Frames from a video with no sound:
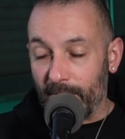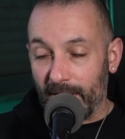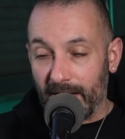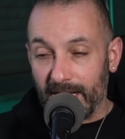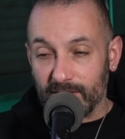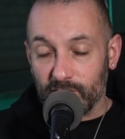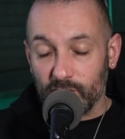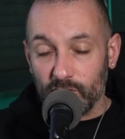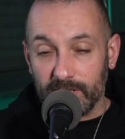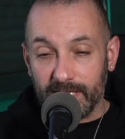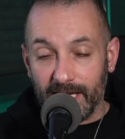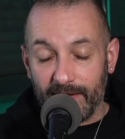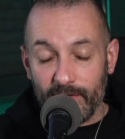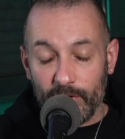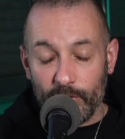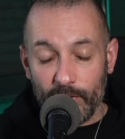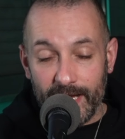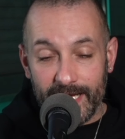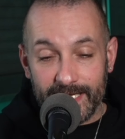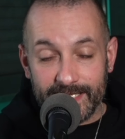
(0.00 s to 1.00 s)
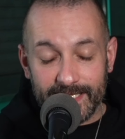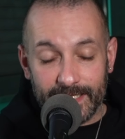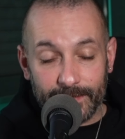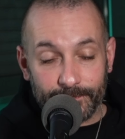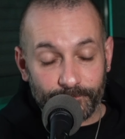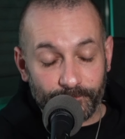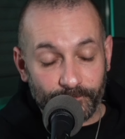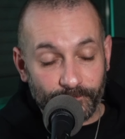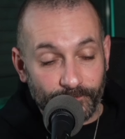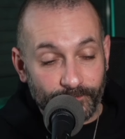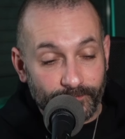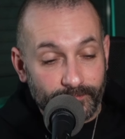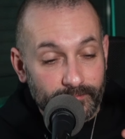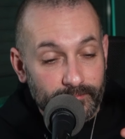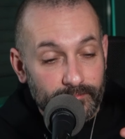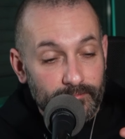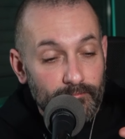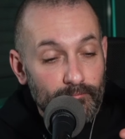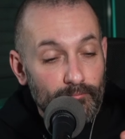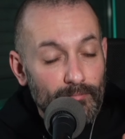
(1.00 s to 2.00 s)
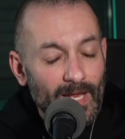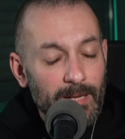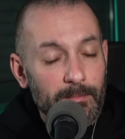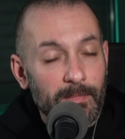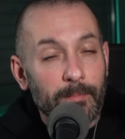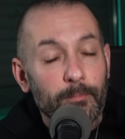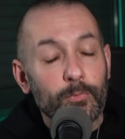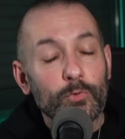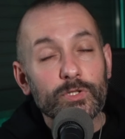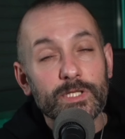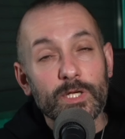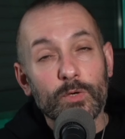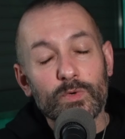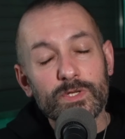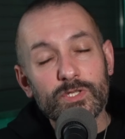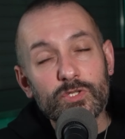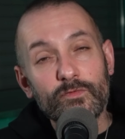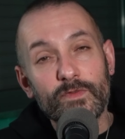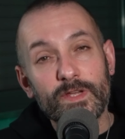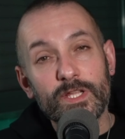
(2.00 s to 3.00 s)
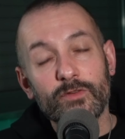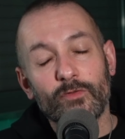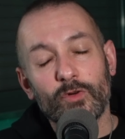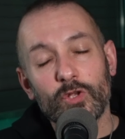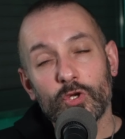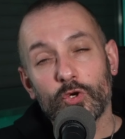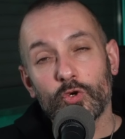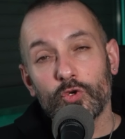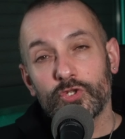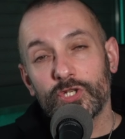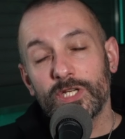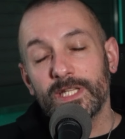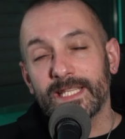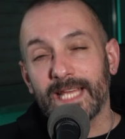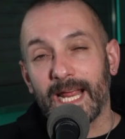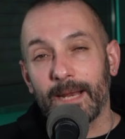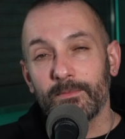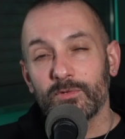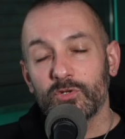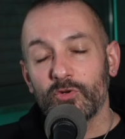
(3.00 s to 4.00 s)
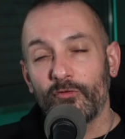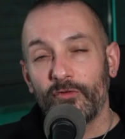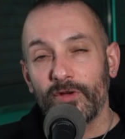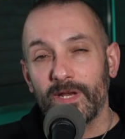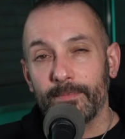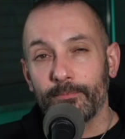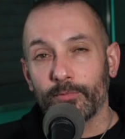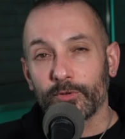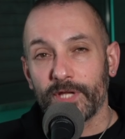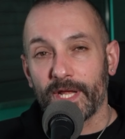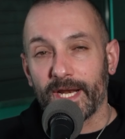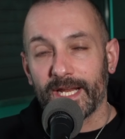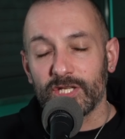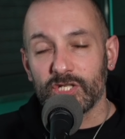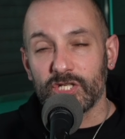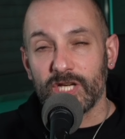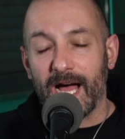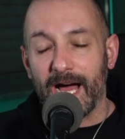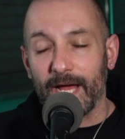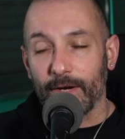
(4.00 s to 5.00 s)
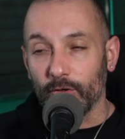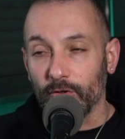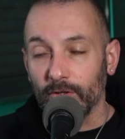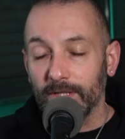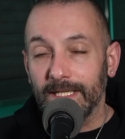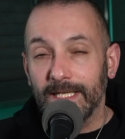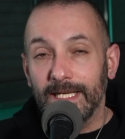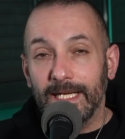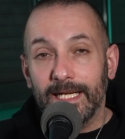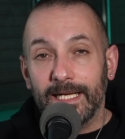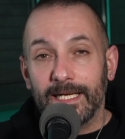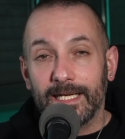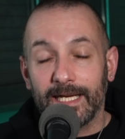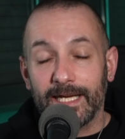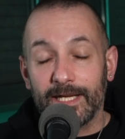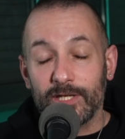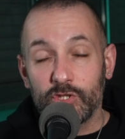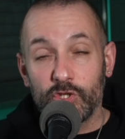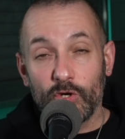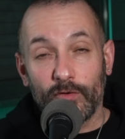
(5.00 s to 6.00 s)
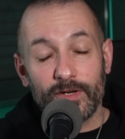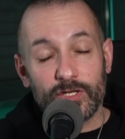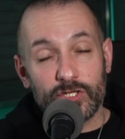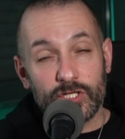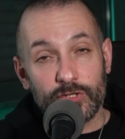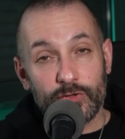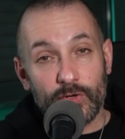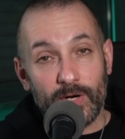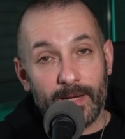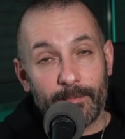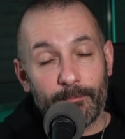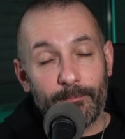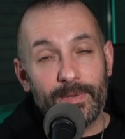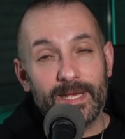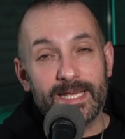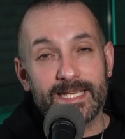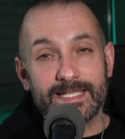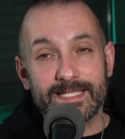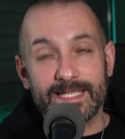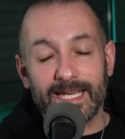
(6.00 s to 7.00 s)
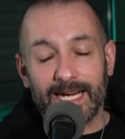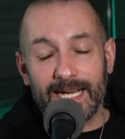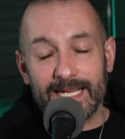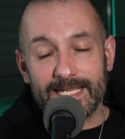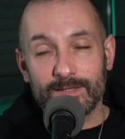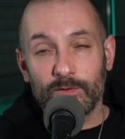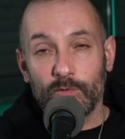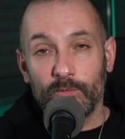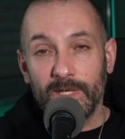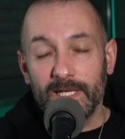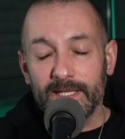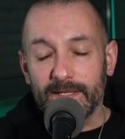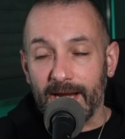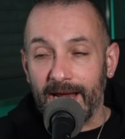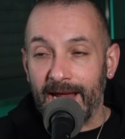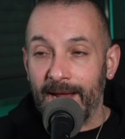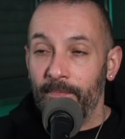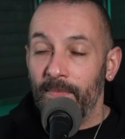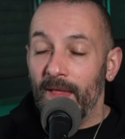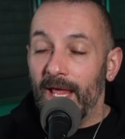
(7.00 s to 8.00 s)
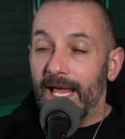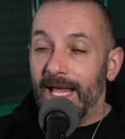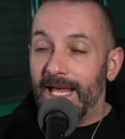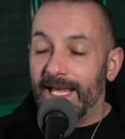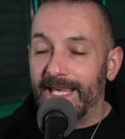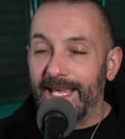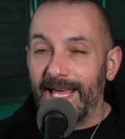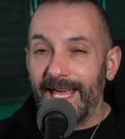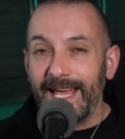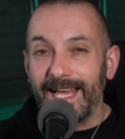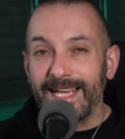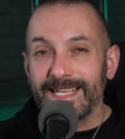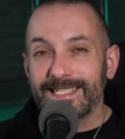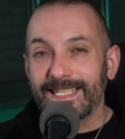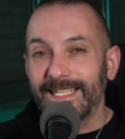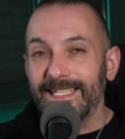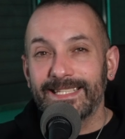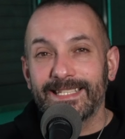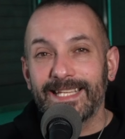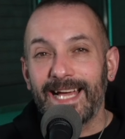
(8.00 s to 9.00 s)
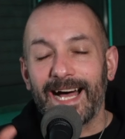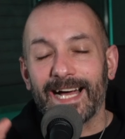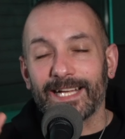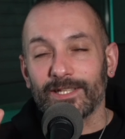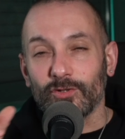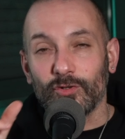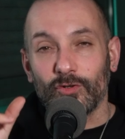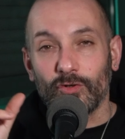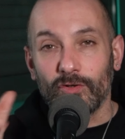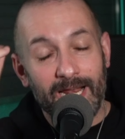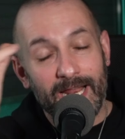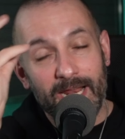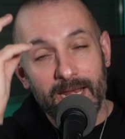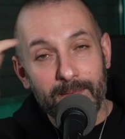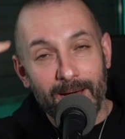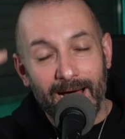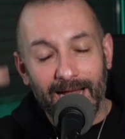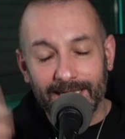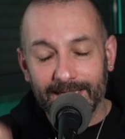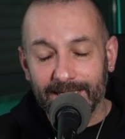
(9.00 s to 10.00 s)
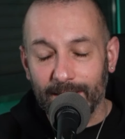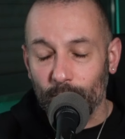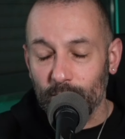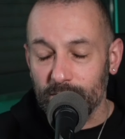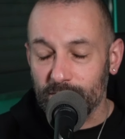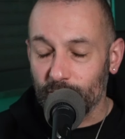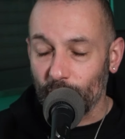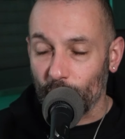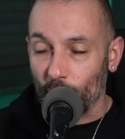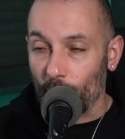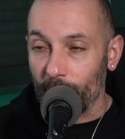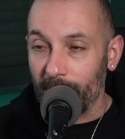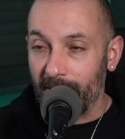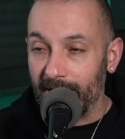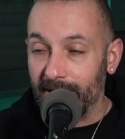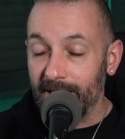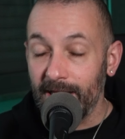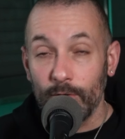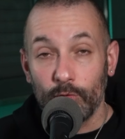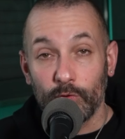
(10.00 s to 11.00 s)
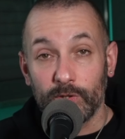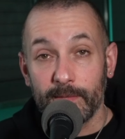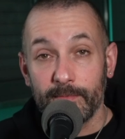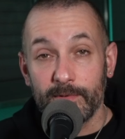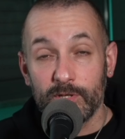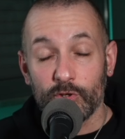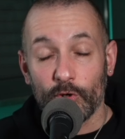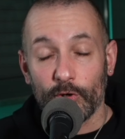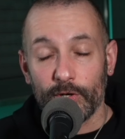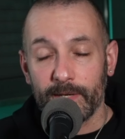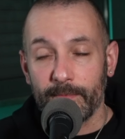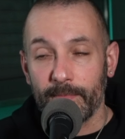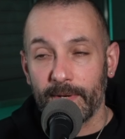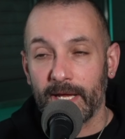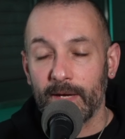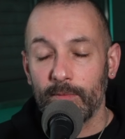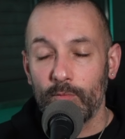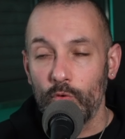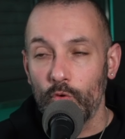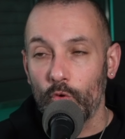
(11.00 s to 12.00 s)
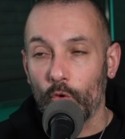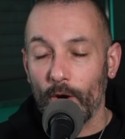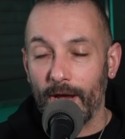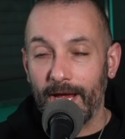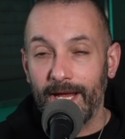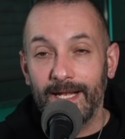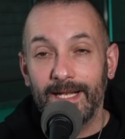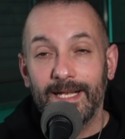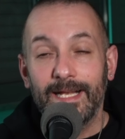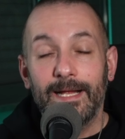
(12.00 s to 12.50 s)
per la società veronese ma appunto in questo video voglio concentrarmi su Filippo Terracciano, eh, giovane centrocampista, classe 2003, che è saltato alla ribalta questo nome negli ultimi giorni, perché comunque